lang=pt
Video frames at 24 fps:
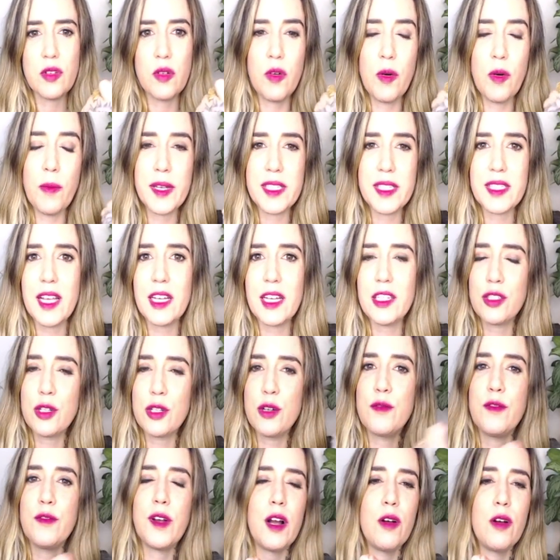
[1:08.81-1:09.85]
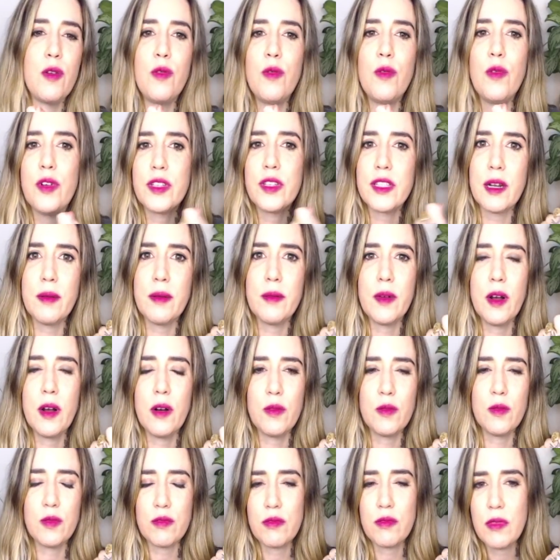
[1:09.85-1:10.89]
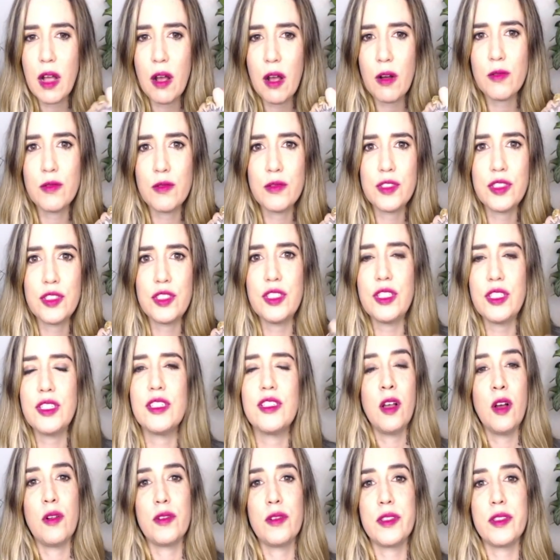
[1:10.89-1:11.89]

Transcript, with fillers: começar a escovar com outra mão alguns dias.